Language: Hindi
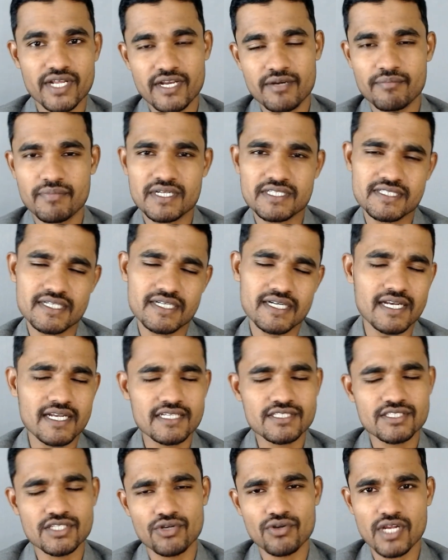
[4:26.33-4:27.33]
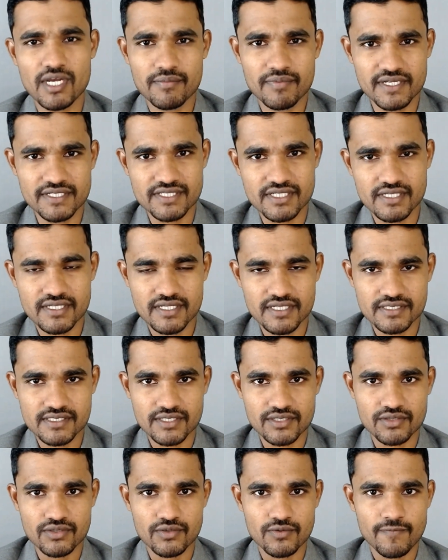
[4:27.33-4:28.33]
टेन परसेंटाइल के ज़रूर आप कंसिडर कर
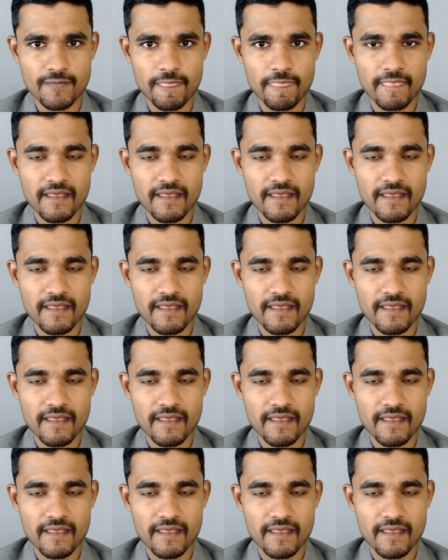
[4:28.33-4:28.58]
सकते हो